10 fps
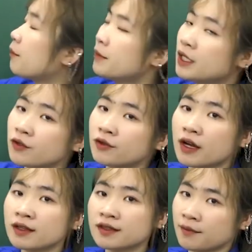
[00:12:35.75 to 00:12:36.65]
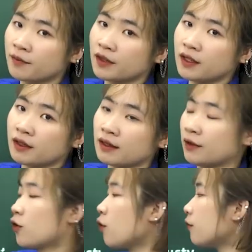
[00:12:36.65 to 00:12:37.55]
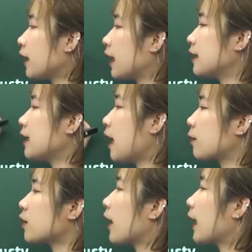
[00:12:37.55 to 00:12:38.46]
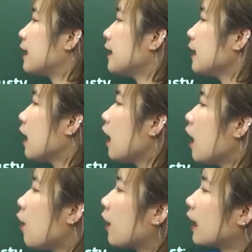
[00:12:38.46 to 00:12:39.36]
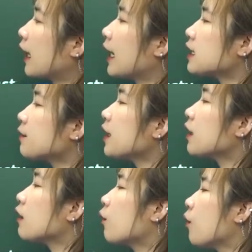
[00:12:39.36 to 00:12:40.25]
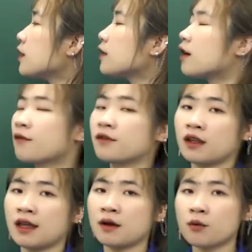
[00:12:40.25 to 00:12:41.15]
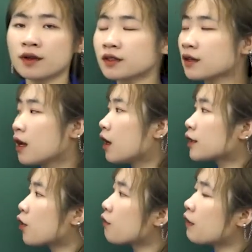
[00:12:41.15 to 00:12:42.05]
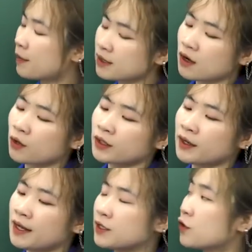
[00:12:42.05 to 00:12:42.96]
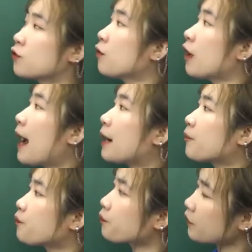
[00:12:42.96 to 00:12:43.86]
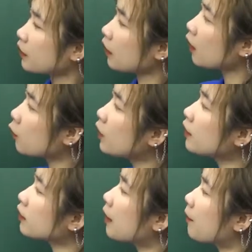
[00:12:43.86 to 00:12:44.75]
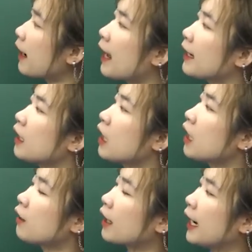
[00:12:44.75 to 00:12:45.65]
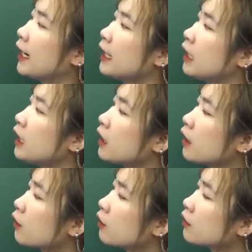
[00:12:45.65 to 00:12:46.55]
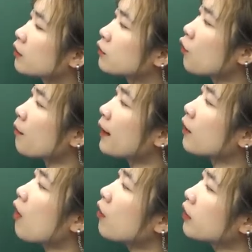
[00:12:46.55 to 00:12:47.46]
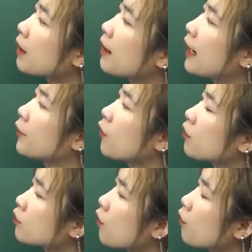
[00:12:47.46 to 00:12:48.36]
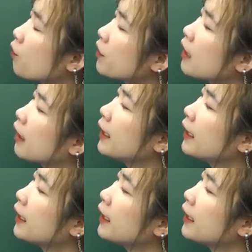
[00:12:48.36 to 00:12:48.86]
be good at something là tốt về cái gì, học giỏi cái gì hoặc là can speak a word of the language. Rồi và bây giờ có thể để cho giúp các bạn luyện tập lại cái giúp các bạn ôn tập lại nội dung cũng như là